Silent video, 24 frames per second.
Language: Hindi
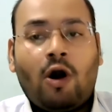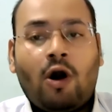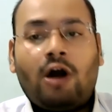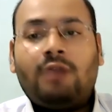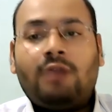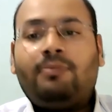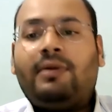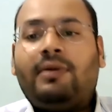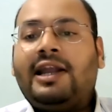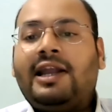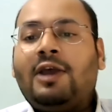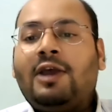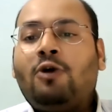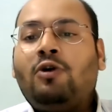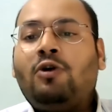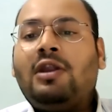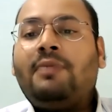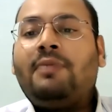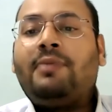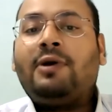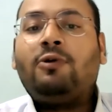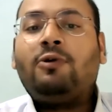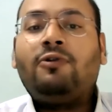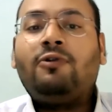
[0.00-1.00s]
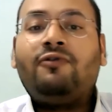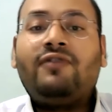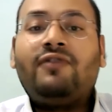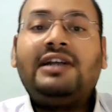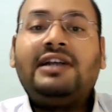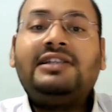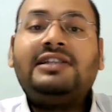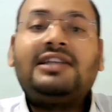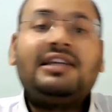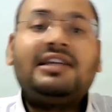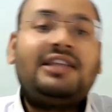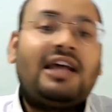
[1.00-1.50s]
और बड़े होने पर उन
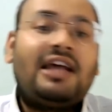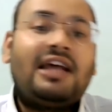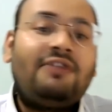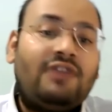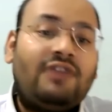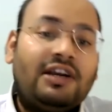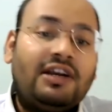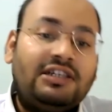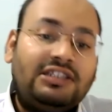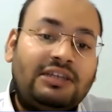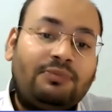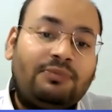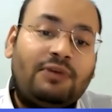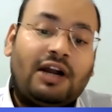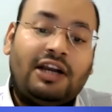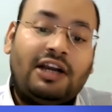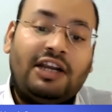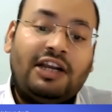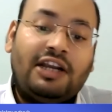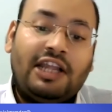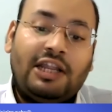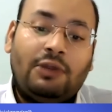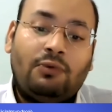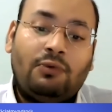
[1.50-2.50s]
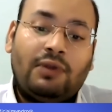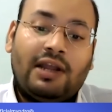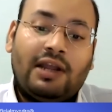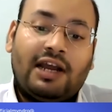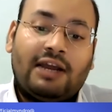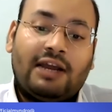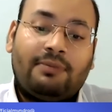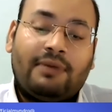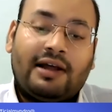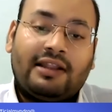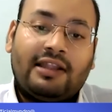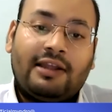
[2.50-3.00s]
फ्रेंड्स के साथ फ्रेंडशिप कंटिन्यू नहीं
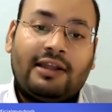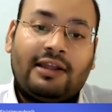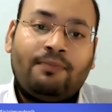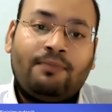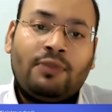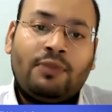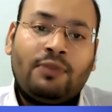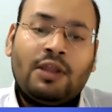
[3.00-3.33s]
कर पाते